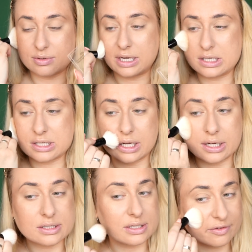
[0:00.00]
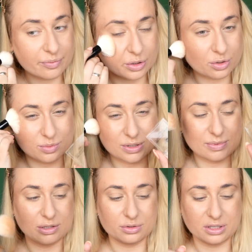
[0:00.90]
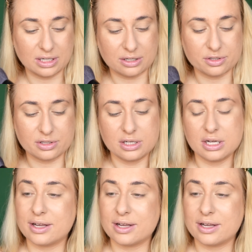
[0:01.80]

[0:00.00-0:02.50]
słuchajcie, gdzieś tam w podróż, bez malutki, jakoś,